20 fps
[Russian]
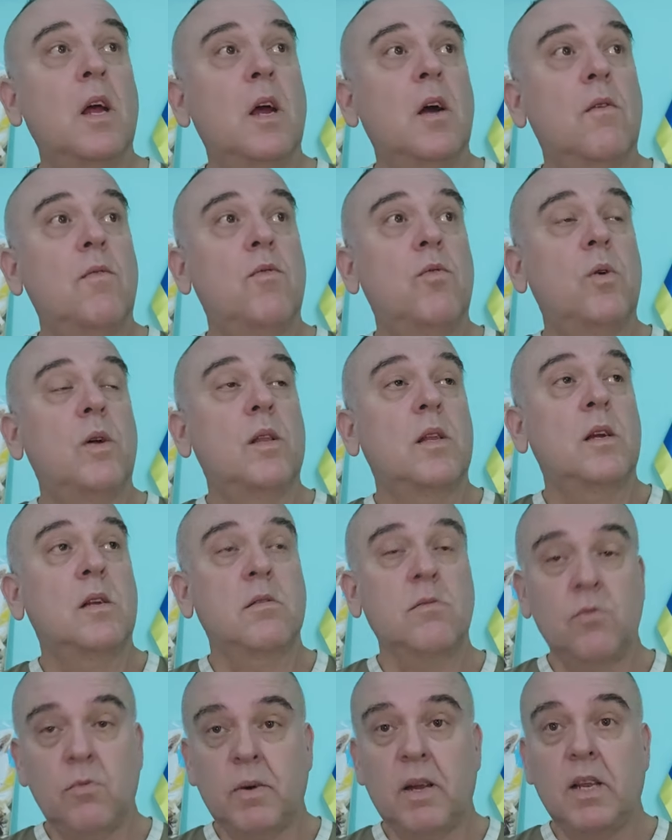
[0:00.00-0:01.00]
Вот.
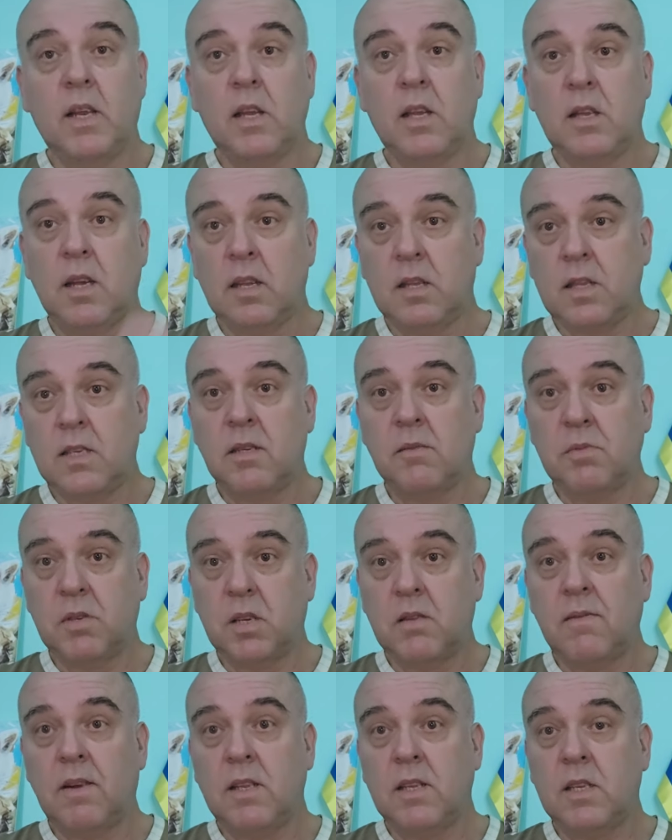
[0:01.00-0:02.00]
Ну, марки Т.
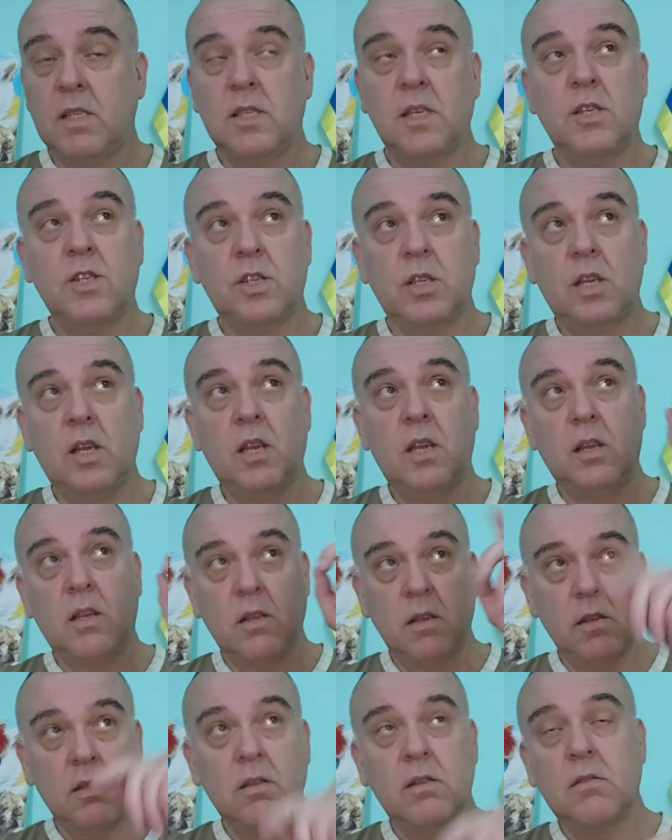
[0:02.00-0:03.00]
Т-72,
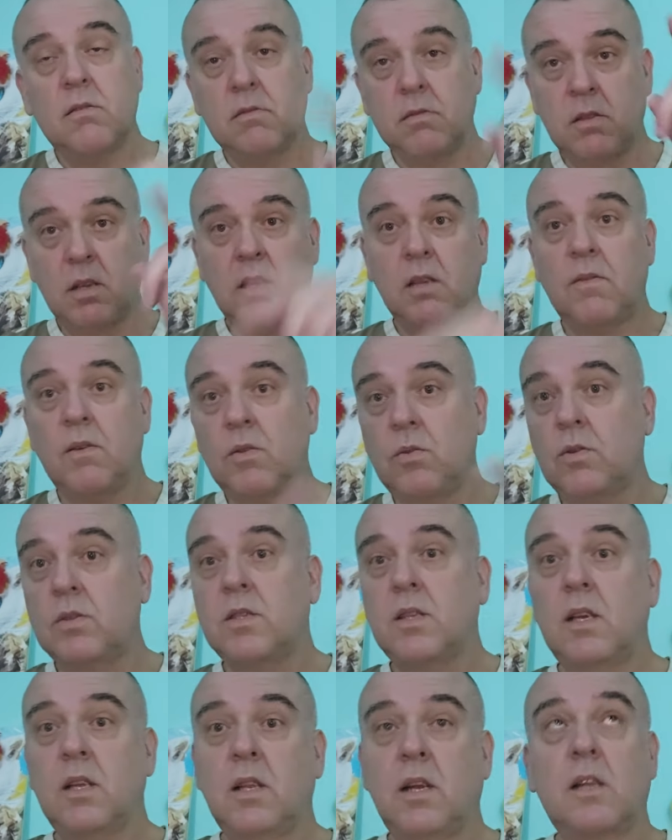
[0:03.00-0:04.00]
Т-64,
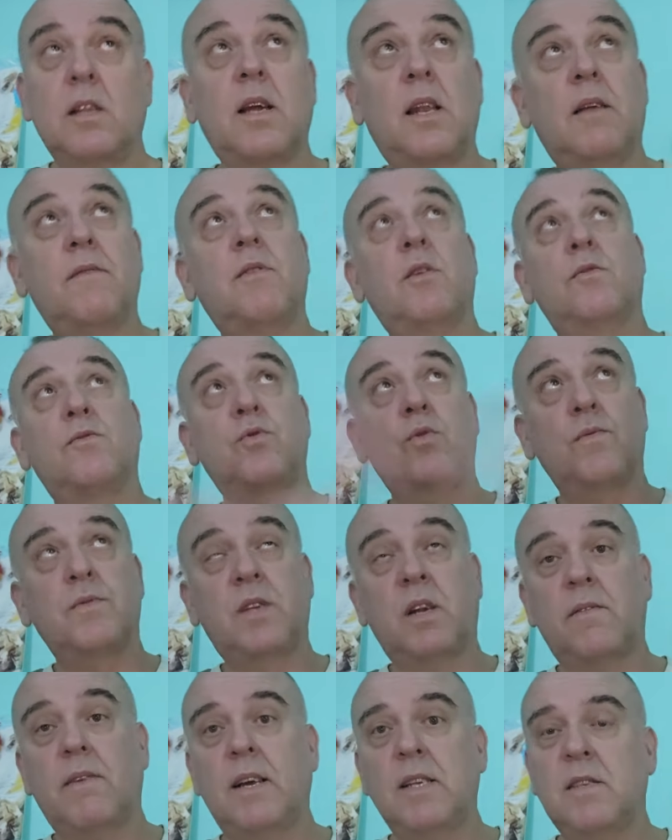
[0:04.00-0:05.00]
Т-90 и так далее. Это все
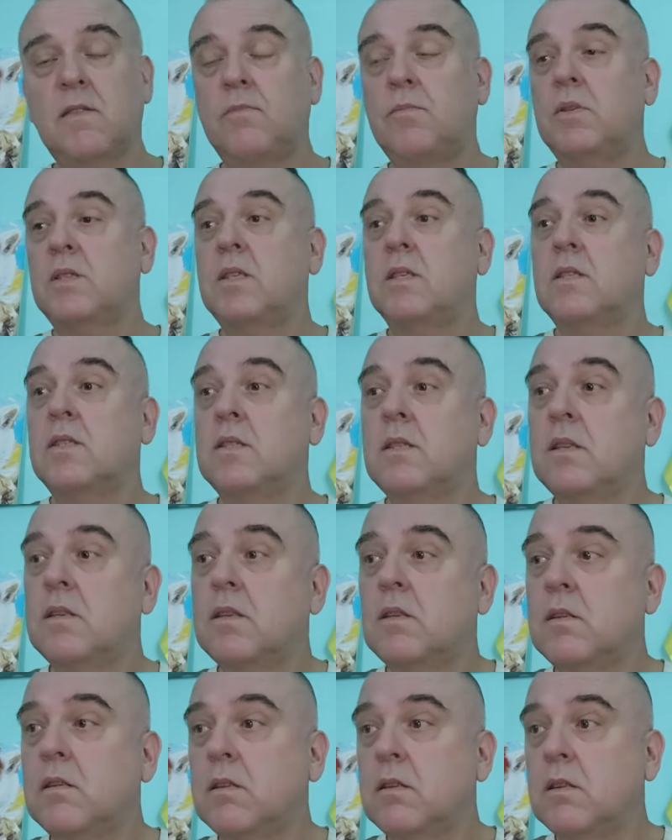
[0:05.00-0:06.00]
взрывается вместе с...
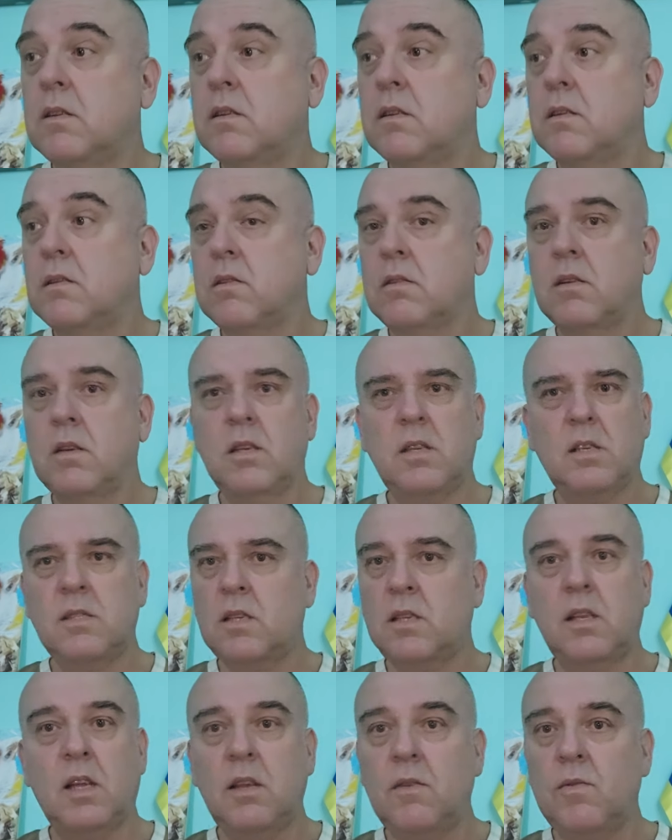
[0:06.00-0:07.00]
Э, хотя за
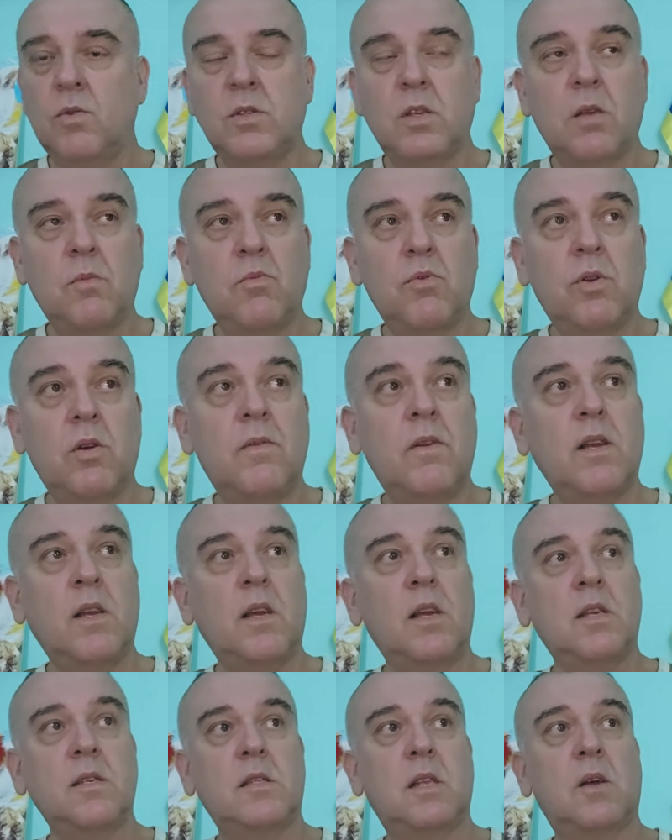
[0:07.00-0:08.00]
Т-90 не буду говорить, я
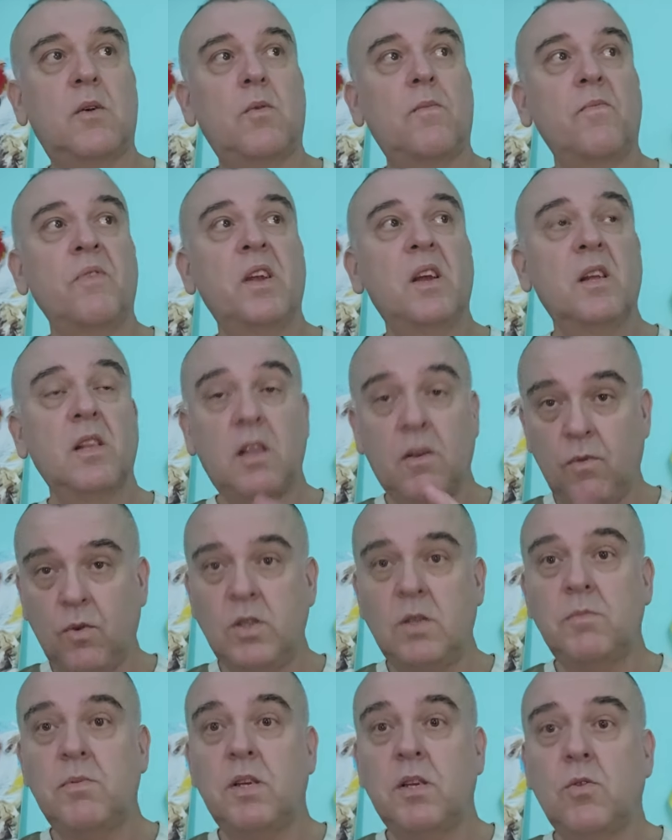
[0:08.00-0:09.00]
не знаю.
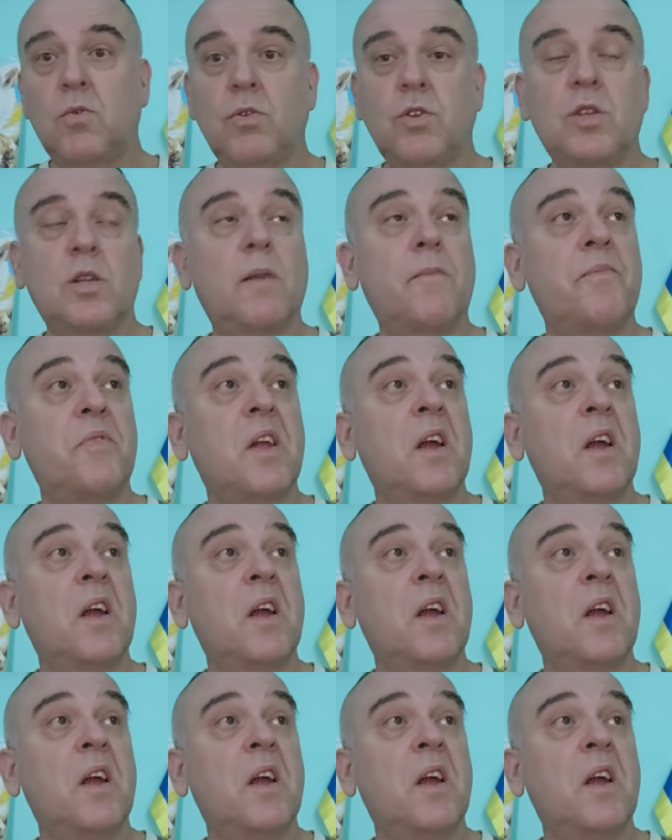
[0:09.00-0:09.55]
Т-80 точно.